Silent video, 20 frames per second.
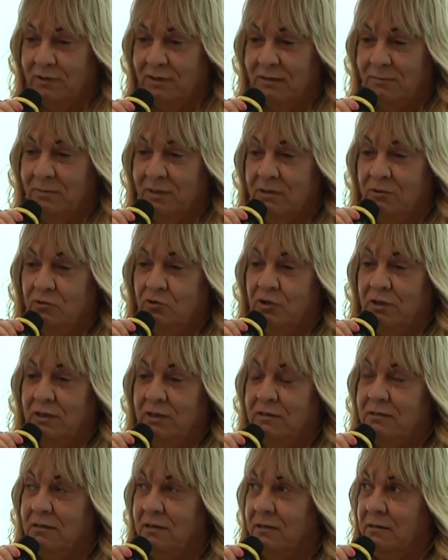della
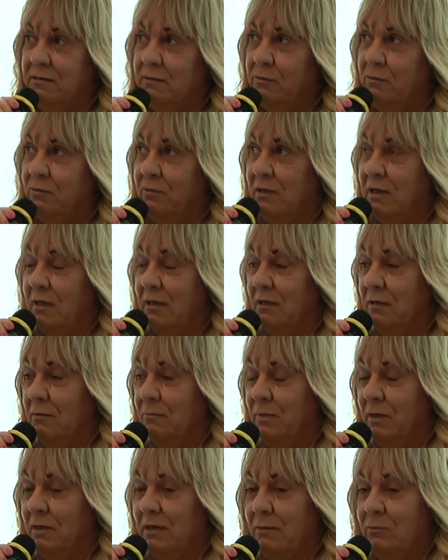medicina tradizionale.
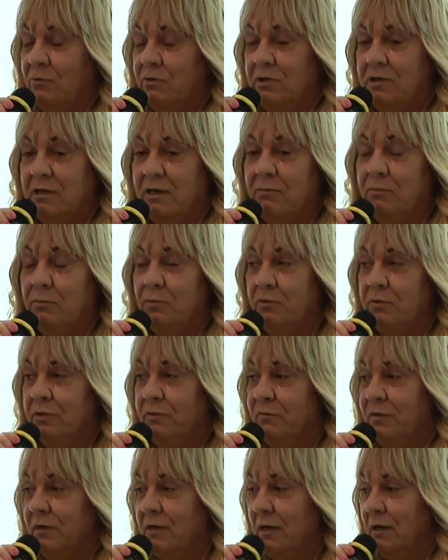Parliamo di campo
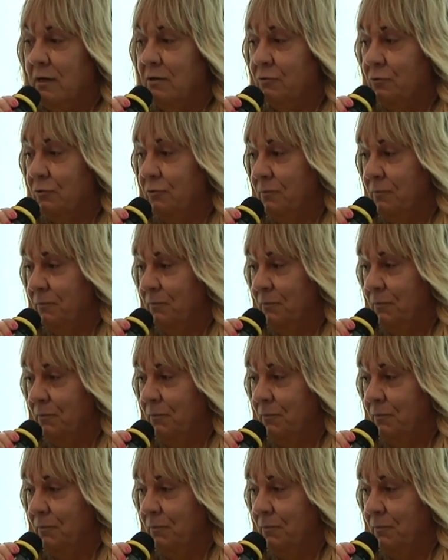unificato.